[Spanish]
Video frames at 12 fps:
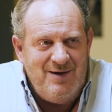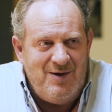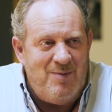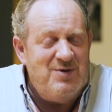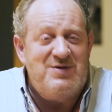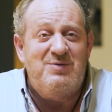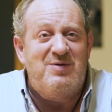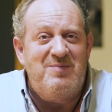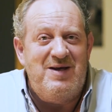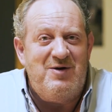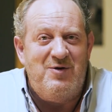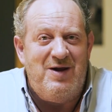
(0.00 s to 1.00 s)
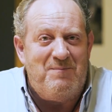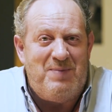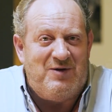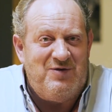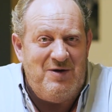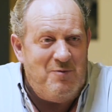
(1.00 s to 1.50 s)
como decimos en México, dar
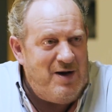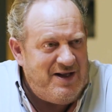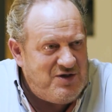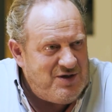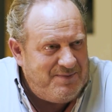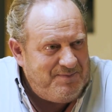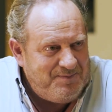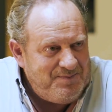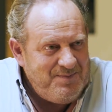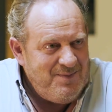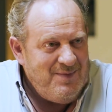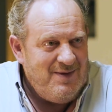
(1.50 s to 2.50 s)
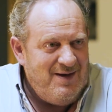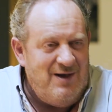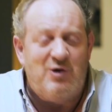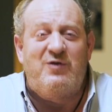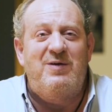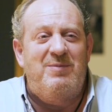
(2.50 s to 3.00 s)
paso en guarache. Vas
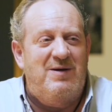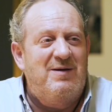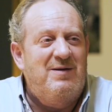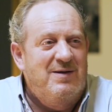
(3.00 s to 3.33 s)
creando